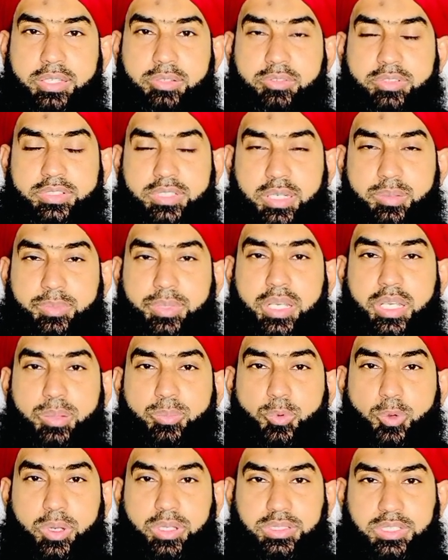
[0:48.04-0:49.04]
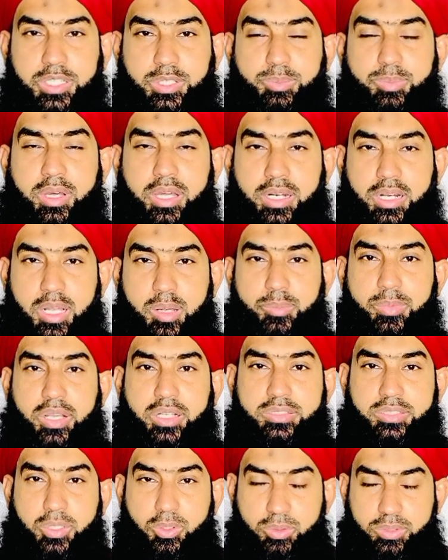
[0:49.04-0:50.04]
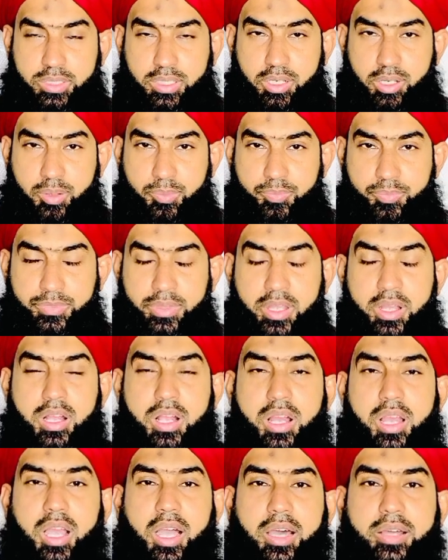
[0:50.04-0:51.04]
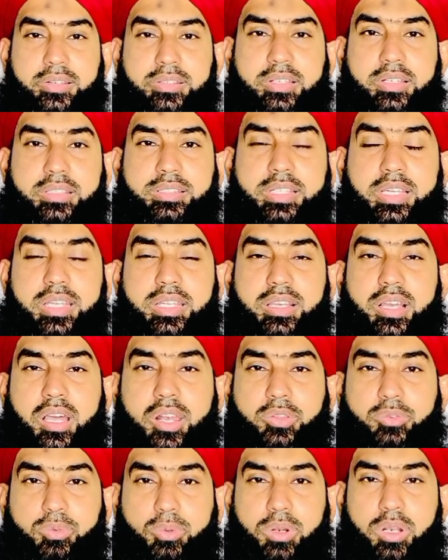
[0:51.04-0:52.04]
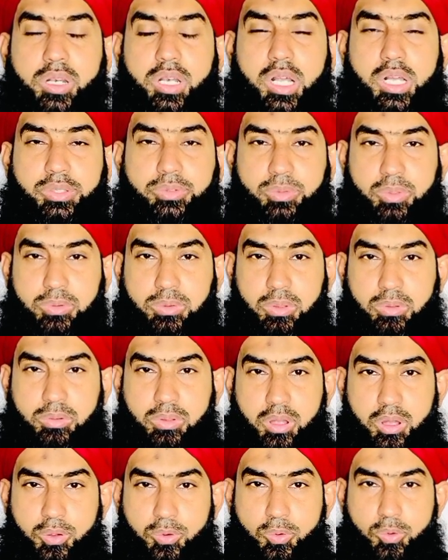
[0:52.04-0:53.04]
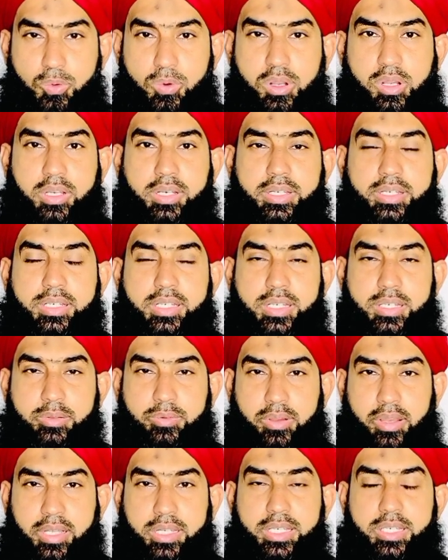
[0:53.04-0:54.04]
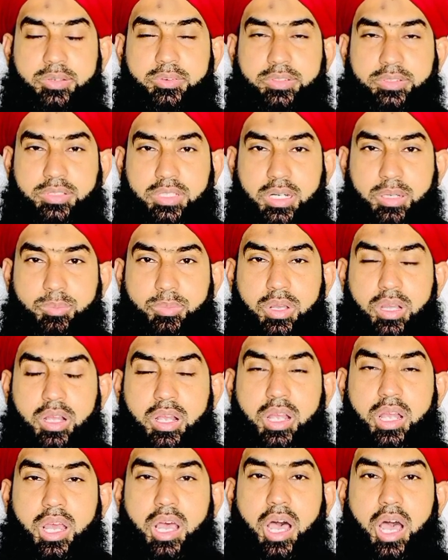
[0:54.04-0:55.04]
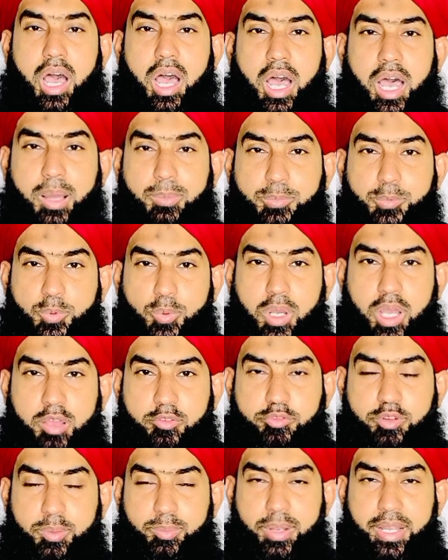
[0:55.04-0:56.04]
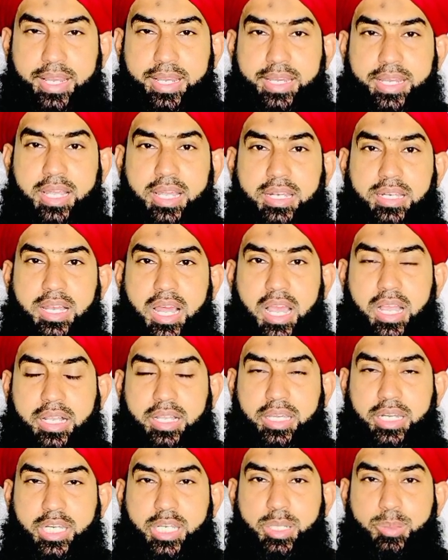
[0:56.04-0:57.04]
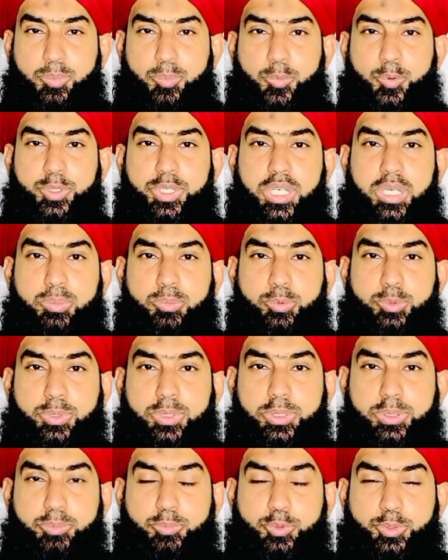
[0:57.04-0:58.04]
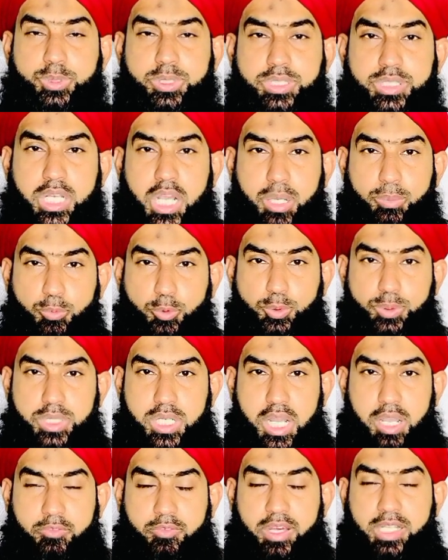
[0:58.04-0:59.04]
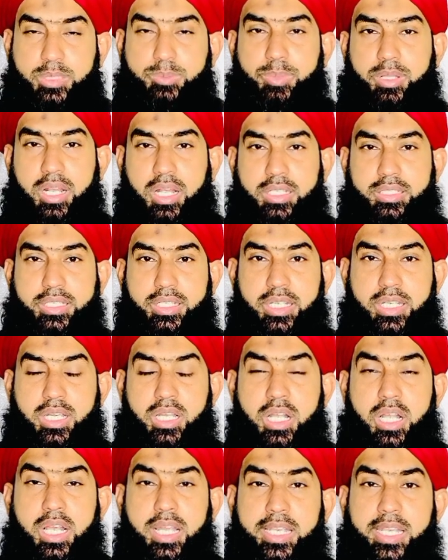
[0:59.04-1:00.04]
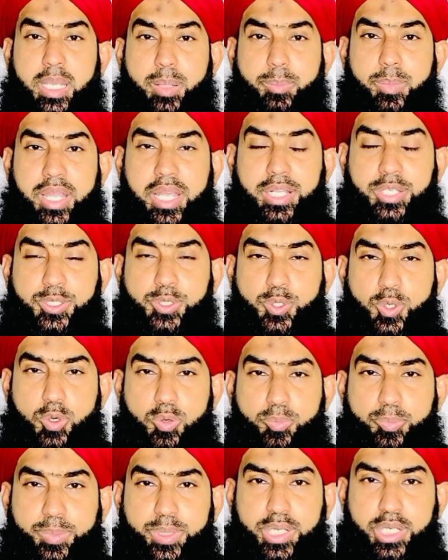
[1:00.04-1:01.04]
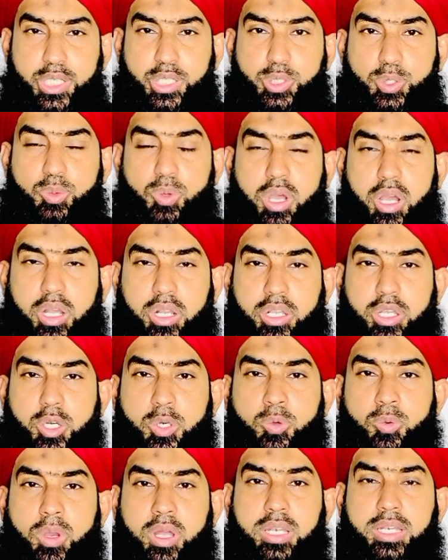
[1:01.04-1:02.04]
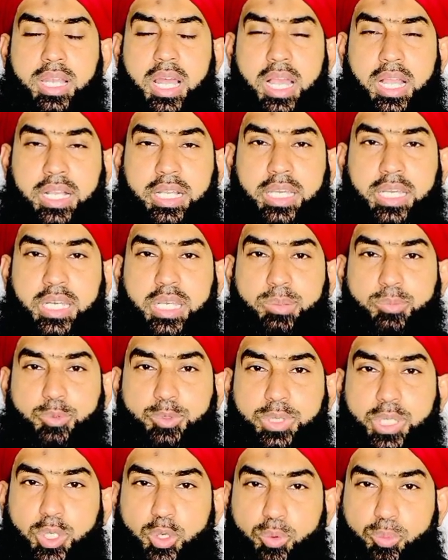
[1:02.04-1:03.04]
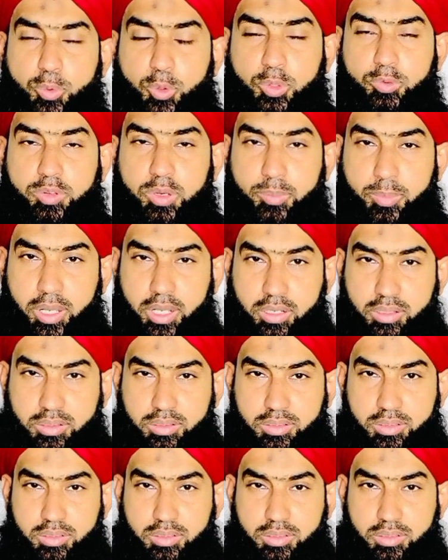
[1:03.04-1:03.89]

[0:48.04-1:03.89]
वसलम की मुकदस बारगाह में हाजिर होते हैं अर्ज़ करते हैं या रसोल्ला सल्ला वसलम आप दुआ फरमाएं कि अल्लाह करीम मुझे मुस्तजाबुद्दावात बना दे कि मैं जो भी दुआ करूं अल्लाह करीम उसे कबूल फरमाए